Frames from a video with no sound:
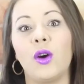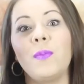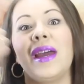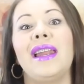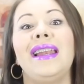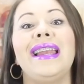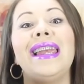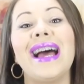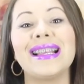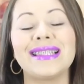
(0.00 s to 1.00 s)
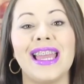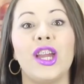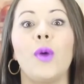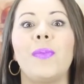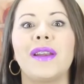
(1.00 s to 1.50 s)
copiar el enlace
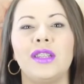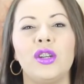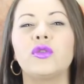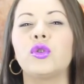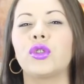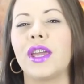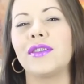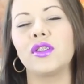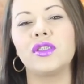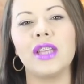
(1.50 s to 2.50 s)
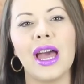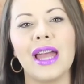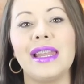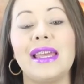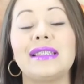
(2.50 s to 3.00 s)
y compartirlo en sus redes
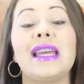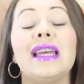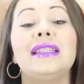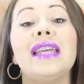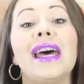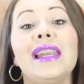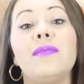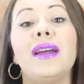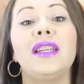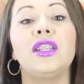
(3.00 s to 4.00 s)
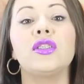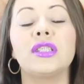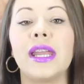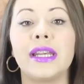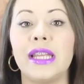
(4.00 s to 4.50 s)
sociales, darle
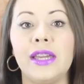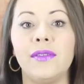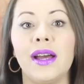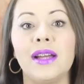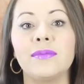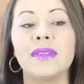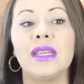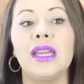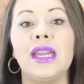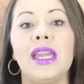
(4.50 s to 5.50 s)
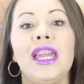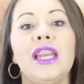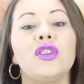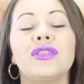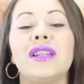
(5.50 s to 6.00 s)
manitos arriba
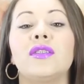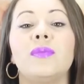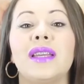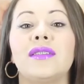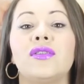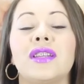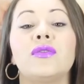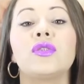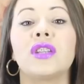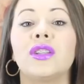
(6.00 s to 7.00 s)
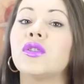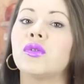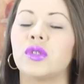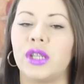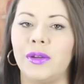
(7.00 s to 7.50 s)
y no se les olvide si no están suscritos,
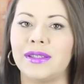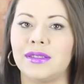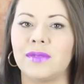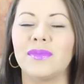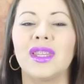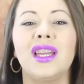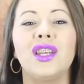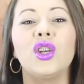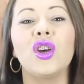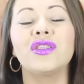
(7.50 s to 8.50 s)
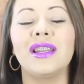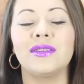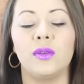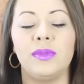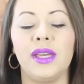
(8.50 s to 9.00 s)
suscríbanse. No se
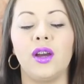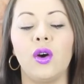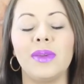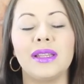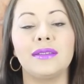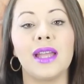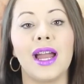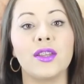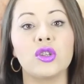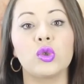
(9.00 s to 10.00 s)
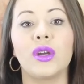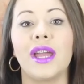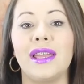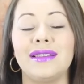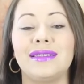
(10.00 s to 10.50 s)
les olvide comentarios,
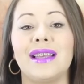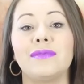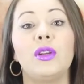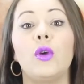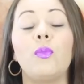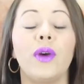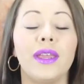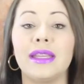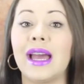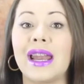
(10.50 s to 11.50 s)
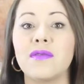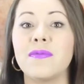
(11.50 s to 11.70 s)
sugerencias, me lo pueden dejar.